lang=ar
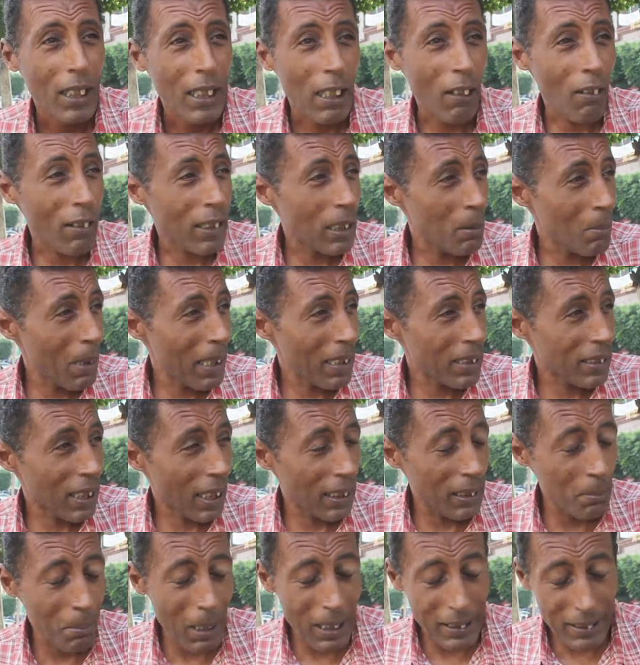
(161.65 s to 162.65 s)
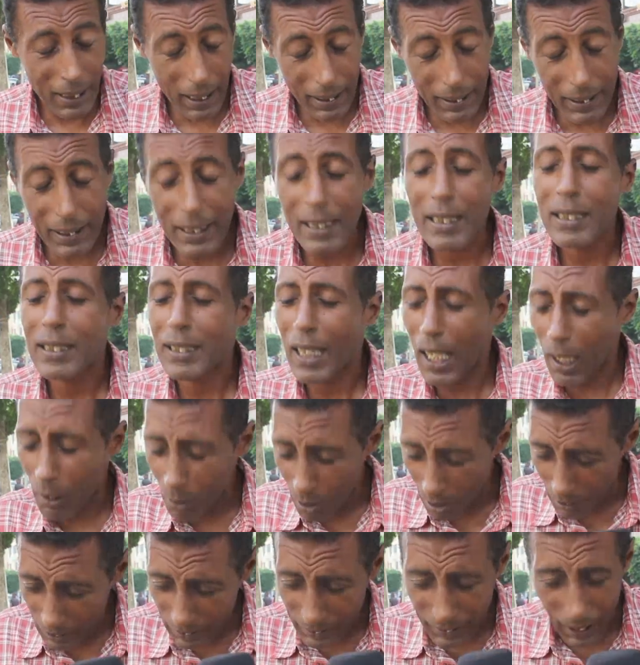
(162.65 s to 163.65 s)
يا ولادي ما يصلي ما يصليش
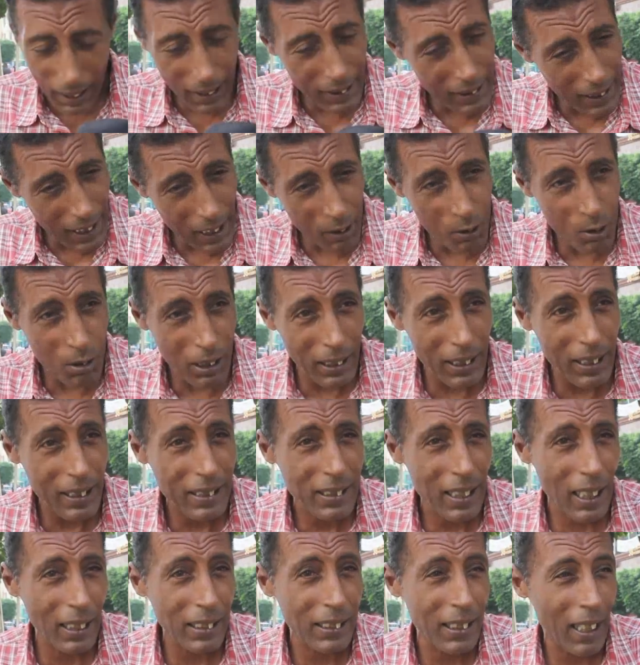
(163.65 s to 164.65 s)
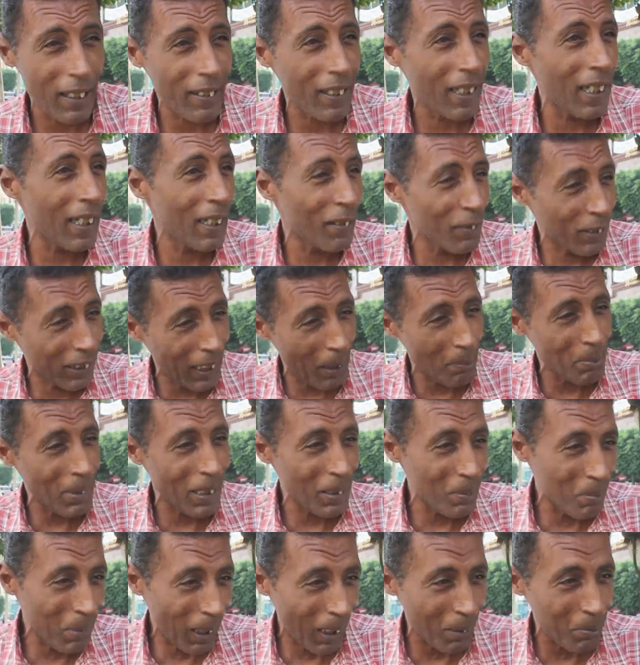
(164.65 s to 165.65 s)
تو يتهدى ويولي يصلي هذا كيبدا
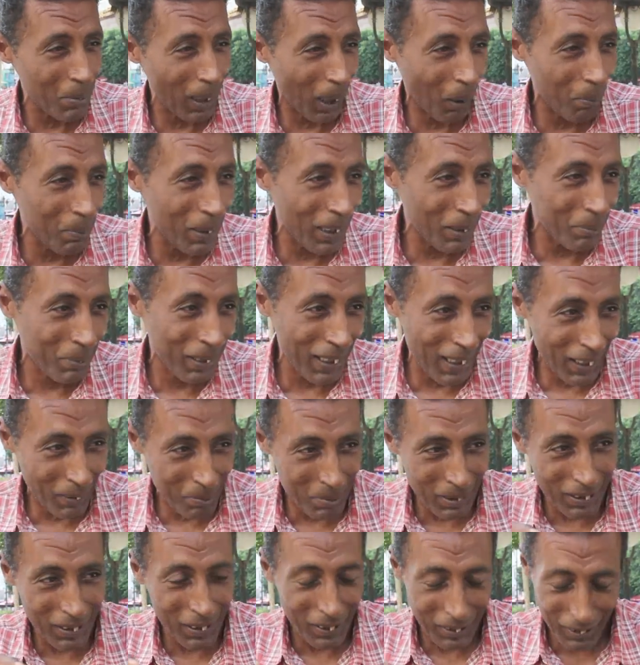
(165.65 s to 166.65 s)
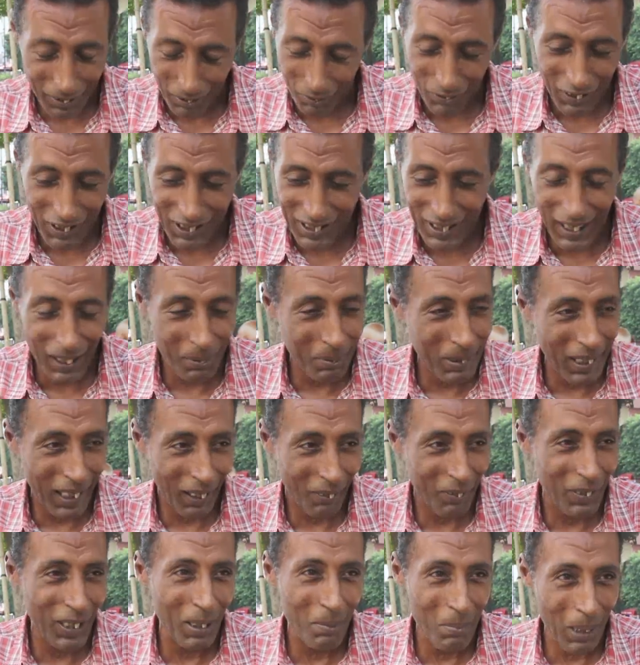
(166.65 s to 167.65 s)
المقبل تاعك الفنجان
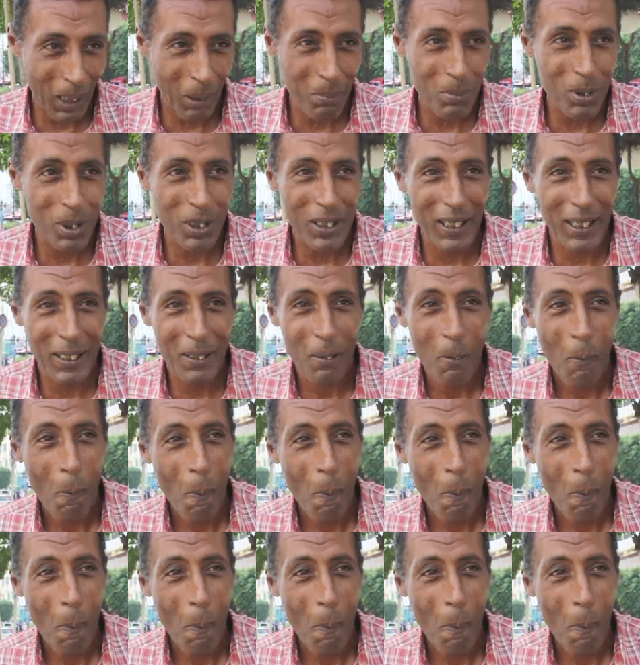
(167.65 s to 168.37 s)
تاعك فيه مقبول